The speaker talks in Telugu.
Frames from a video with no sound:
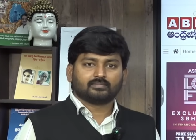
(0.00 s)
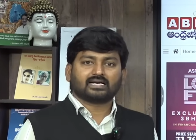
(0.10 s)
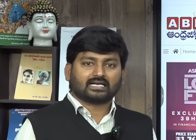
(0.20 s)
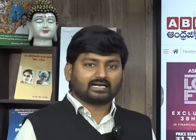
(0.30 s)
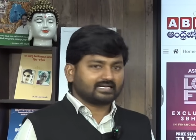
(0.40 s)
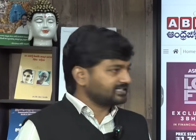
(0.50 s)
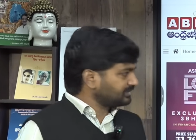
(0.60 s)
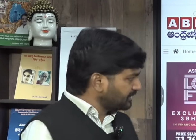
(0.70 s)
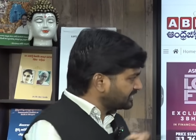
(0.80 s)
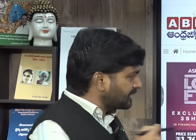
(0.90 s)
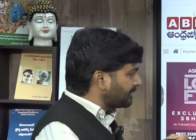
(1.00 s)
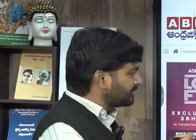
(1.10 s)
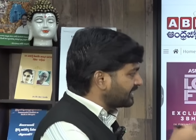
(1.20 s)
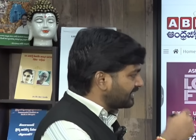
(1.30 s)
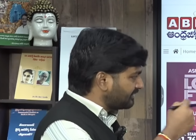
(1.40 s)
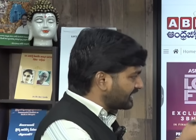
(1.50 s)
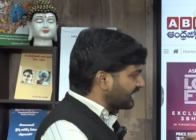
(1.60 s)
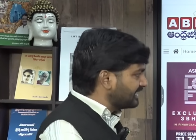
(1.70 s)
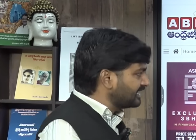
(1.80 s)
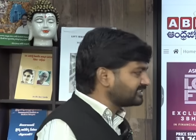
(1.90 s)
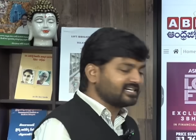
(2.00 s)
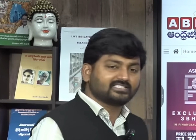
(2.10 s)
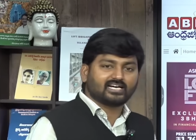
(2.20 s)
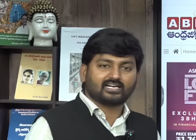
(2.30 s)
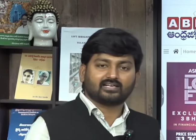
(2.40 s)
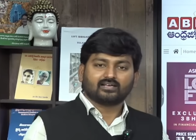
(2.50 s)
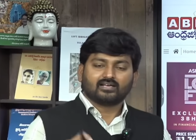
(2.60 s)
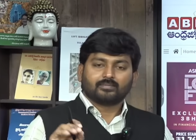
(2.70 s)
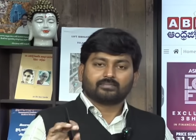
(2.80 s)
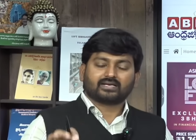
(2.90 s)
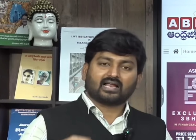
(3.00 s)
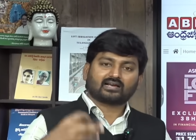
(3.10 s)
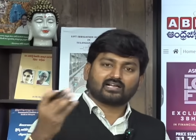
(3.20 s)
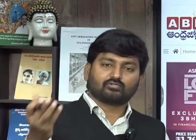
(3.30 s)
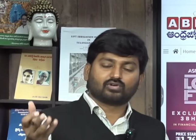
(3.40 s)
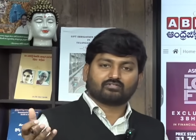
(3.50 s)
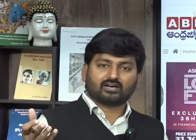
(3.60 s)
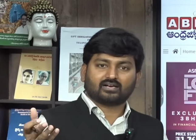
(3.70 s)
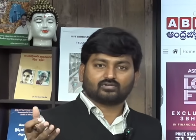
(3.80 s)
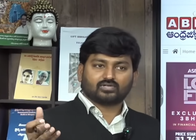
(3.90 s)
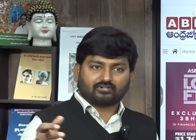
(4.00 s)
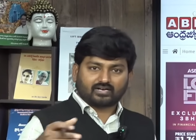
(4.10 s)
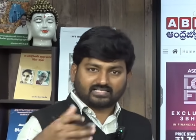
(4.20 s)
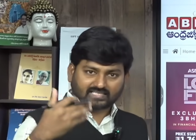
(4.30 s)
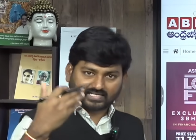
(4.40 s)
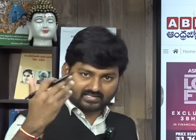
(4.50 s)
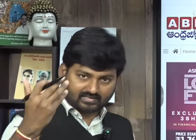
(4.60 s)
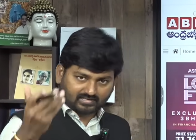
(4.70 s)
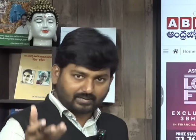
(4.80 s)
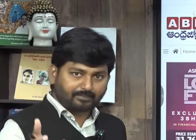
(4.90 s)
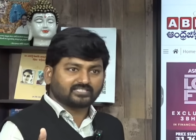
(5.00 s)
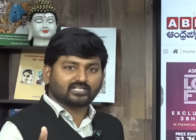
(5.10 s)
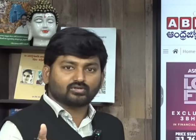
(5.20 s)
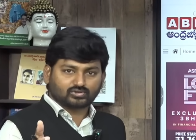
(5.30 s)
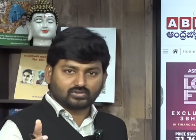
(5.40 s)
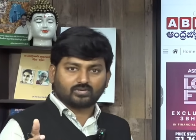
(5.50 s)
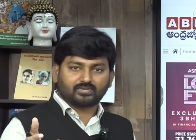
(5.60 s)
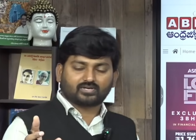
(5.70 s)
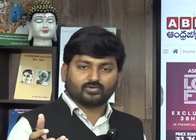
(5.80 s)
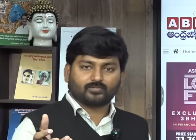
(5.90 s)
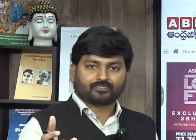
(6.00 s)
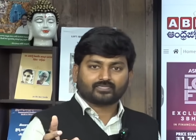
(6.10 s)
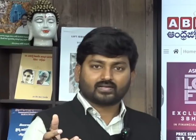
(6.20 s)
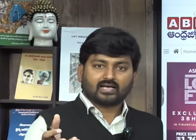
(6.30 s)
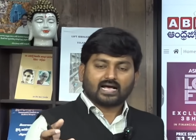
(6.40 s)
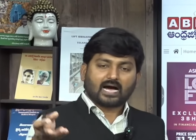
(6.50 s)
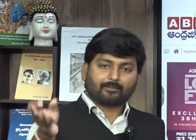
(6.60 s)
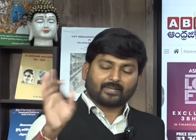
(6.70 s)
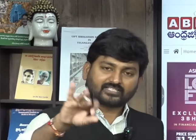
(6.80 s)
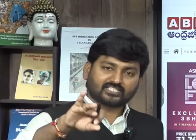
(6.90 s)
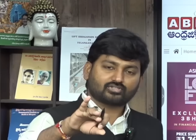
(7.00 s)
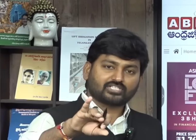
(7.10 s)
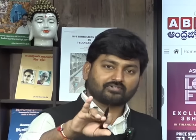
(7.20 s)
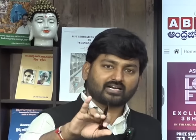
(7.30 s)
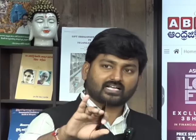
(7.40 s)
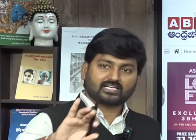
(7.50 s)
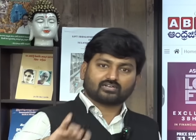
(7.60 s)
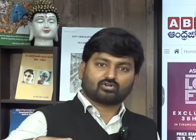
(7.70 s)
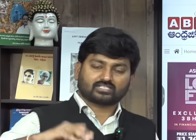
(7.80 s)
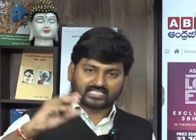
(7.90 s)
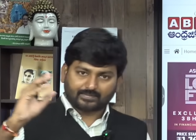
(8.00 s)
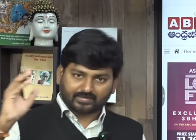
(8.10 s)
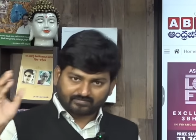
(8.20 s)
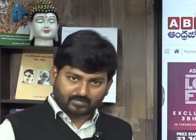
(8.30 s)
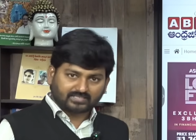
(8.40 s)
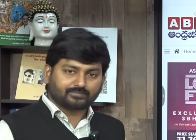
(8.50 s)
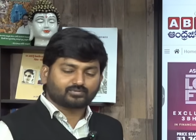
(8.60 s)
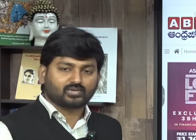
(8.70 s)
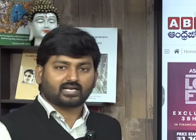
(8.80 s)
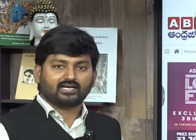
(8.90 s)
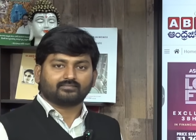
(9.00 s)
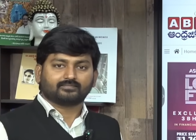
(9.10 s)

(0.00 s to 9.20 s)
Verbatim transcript: మీరు ఎట్లా మీరు చెప్పండి మరి ఏమైనా గైడ్ లైన్స్ రిలీజ్ చేయండి మీరు ఆల్రెడీ ఉన్నవాళ్ళు ఎవరైతే పెన్షన్ వస్తుందో మీకు ఆ పెన్షన్ వచ్చే వాళ్ళకి ఇంకొక స్కీమ్ ఇవ్వమని చెప్తున్నారా